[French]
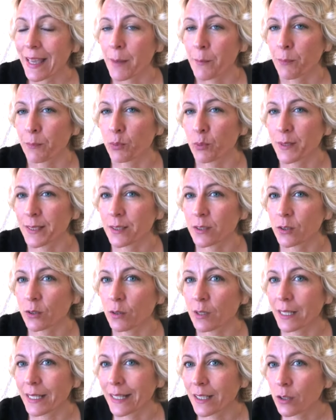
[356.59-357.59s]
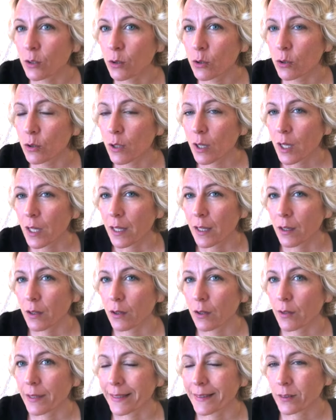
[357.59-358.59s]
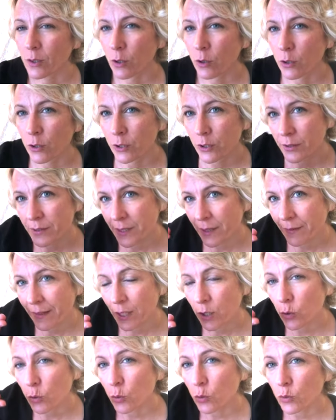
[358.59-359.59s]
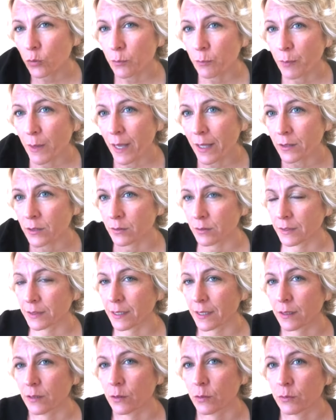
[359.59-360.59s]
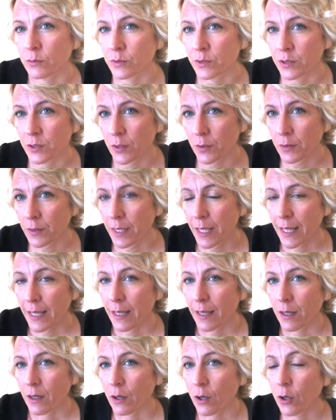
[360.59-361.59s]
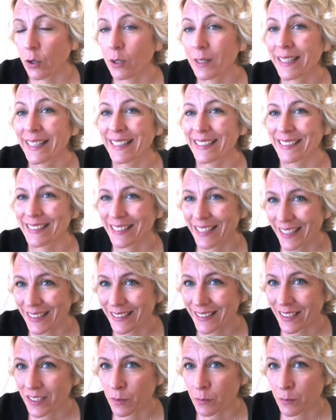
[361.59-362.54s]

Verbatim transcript: puisque l'ego est en reliance avec une part de votre inconscient reliée à certaines